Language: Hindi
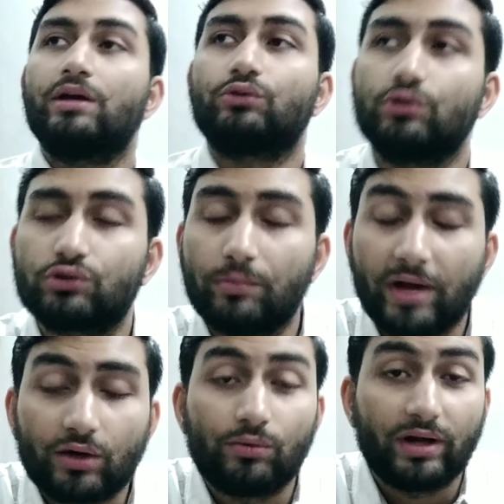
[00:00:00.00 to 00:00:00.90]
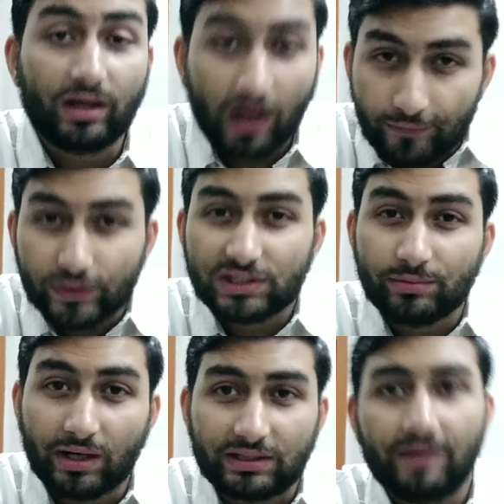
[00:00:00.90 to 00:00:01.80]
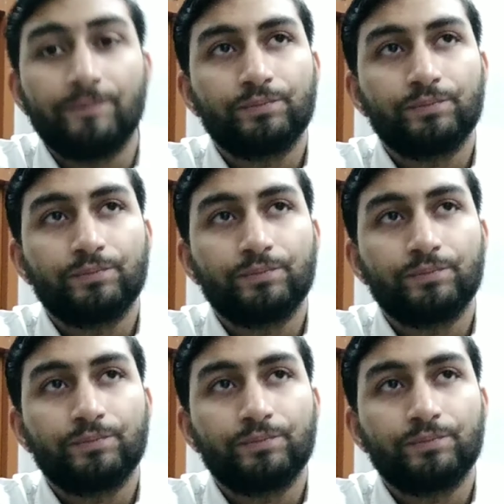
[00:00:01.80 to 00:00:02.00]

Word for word: तो दोस्तों मैं कहूंगा ये काफी अच्छी बात है